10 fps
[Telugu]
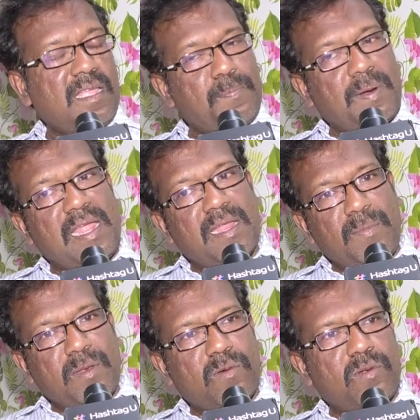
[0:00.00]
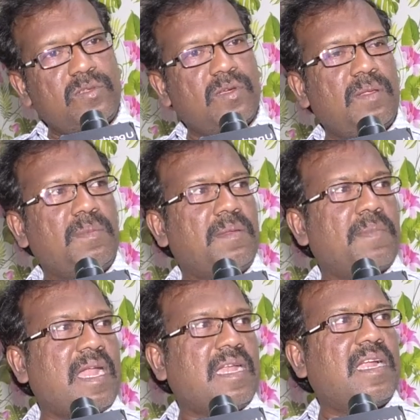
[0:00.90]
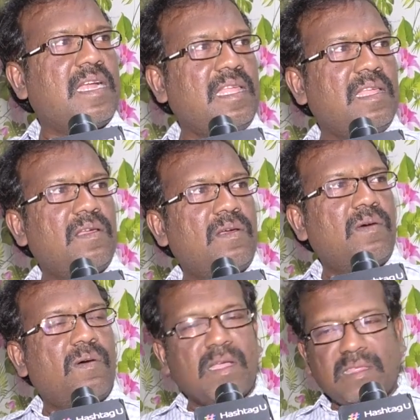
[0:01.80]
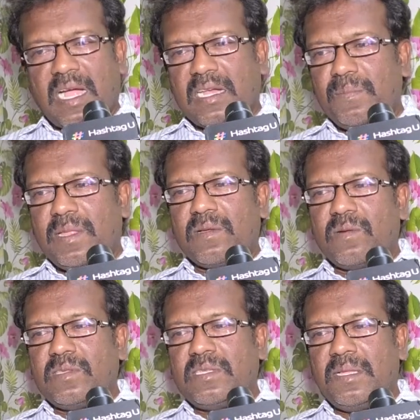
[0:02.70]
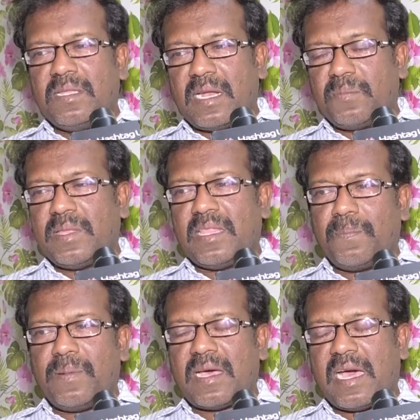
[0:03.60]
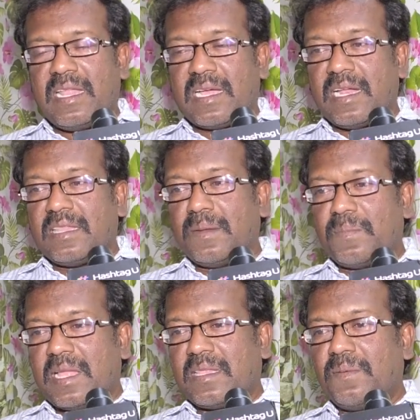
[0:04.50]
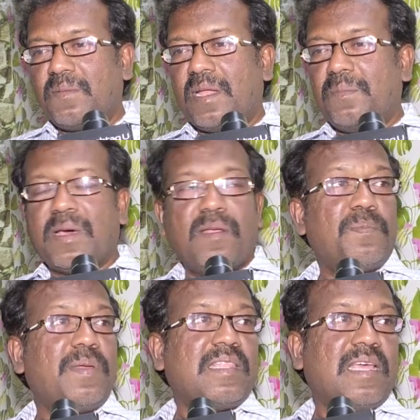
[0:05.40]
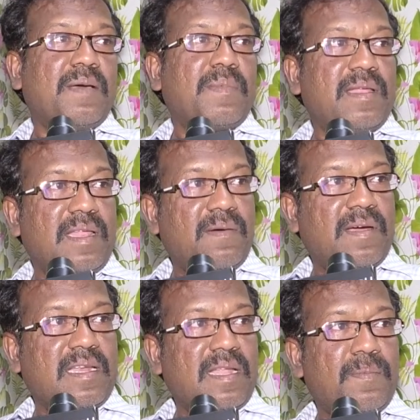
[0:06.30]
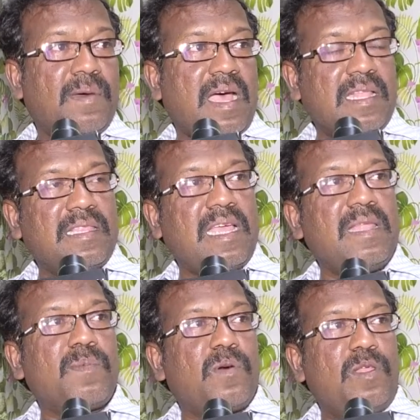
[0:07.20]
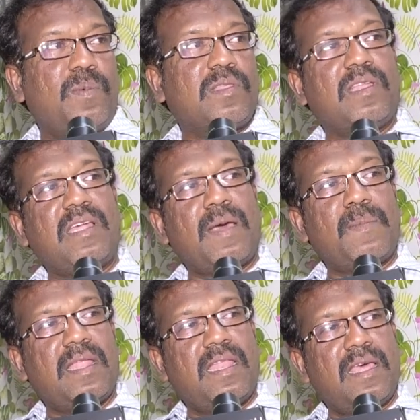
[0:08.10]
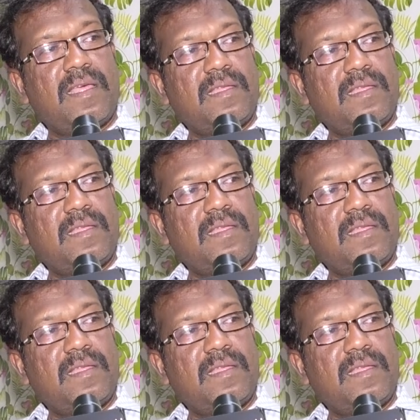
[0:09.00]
ఇప్పుడైనా మీరు కూర్చొని మీరు మాట్లాడి ఒక తాటి మీదకి వచ్చి నడితే తప్ప కార్యకర్తను మాత్రం వారిని బలోపేతంగా మనం నిలబట్టలేము ఆ ధైర్యం కోల్పోతారు గ్రామాలలో